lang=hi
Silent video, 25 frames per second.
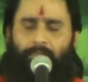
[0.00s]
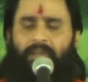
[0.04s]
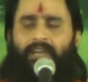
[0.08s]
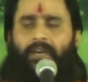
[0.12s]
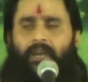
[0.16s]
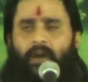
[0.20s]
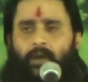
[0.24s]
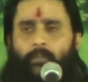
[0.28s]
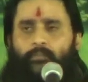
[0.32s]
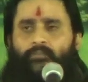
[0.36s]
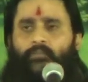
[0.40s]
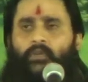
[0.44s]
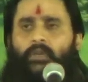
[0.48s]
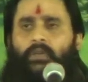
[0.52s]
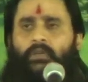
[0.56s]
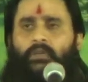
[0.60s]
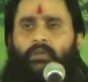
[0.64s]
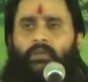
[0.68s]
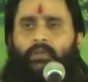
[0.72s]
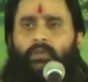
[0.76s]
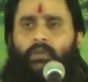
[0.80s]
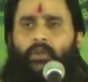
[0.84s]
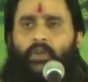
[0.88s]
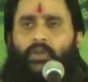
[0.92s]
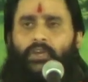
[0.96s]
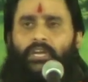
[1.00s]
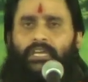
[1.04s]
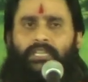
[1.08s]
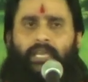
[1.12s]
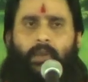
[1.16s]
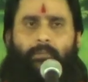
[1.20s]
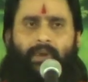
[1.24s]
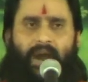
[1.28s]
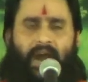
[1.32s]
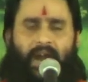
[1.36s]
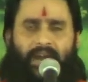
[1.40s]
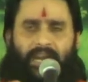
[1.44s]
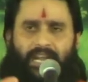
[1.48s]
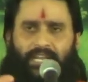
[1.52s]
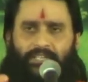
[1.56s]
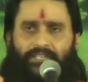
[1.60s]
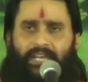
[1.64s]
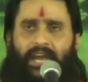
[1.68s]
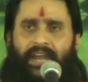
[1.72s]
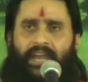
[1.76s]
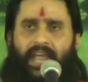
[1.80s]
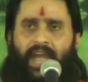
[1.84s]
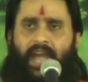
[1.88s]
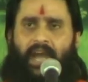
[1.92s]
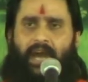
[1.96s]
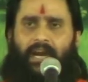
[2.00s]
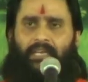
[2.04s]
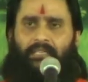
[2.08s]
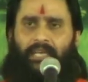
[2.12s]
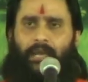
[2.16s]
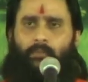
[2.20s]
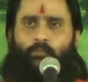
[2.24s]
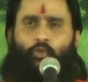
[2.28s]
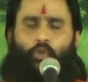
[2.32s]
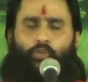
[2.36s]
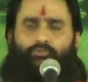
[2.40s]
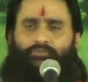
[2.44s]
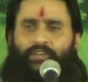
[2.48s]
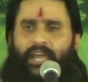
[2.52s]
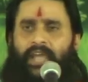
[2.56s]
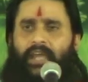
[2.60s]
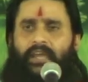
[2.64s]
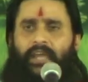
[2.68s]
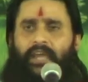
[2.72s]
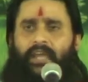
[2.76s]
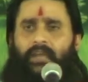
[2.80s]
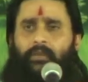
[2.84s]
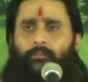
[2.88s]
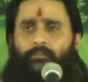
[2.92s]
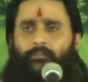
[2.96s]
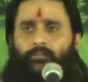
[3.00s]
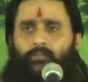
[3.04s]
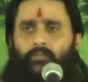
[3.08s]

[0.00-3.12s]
भी ना यदि हम अनित अन्याय अधर्म को सहेंगे